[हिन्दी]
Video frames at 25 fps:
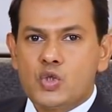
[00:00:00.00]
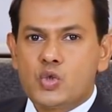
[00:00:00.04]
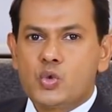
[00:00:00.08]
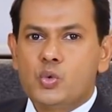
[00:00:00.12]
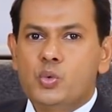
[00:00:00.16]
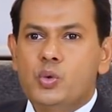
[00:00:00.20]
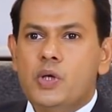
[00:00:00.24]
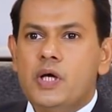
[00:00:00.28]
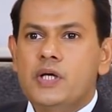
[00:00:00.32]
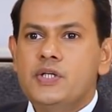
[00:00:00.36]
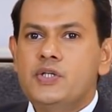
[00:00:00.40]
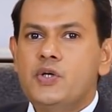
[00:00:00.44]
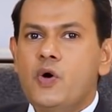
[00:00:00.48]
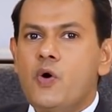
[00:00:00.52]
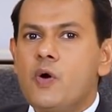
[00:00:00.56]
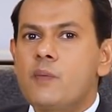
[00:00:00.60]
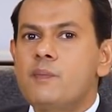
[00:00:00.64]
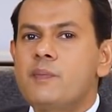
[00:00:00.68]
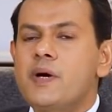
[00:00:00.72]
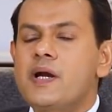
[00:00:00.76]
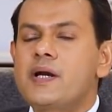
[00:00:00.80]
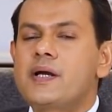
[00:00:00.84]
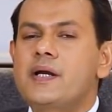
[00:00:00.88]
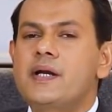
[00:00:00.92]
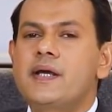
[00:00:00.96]
सूरज और
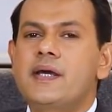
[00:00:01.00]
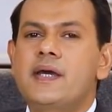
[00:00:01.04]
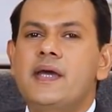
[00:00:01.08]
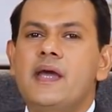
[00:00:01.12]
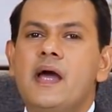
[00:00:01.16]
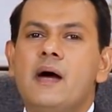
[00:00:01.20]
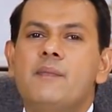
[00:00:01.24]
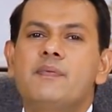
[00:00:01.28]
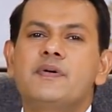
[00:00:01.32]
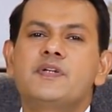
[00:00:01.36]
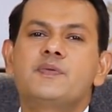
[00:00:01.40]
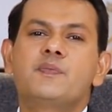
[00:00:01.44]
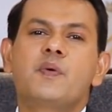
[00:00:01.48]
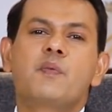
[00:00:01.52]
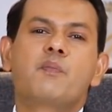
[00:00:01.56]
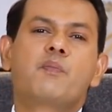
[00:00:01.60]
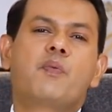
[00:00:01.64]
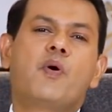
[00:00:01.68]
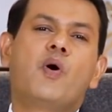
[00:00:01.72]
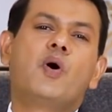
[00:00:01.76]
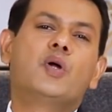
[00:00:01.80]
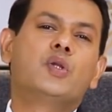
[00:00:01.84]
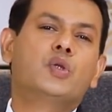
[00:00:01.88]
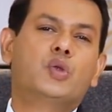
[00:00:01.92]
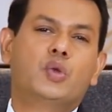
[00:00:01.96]
मरकरी की आपस में
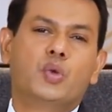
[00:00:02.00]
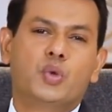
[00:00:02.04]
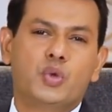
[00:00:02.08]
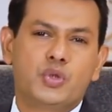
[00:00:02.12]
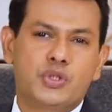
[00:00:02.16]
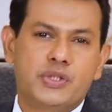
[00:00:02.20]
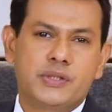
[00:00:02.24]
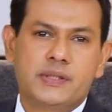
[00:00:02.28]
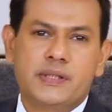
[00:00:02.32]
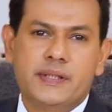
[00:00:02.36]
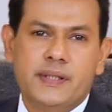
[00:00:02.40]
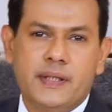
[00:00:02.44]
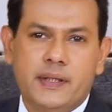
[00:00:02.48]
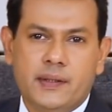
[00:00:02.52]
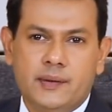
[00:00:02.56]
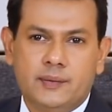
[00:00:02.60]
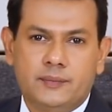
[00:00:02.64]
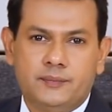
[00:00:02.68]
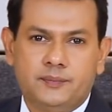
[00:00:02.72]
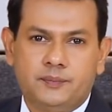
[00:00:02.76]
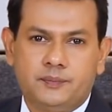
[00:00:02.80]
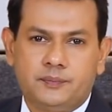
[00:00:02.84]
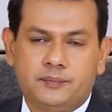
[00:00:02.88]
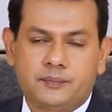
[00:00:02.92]
बहुत दोस्ती है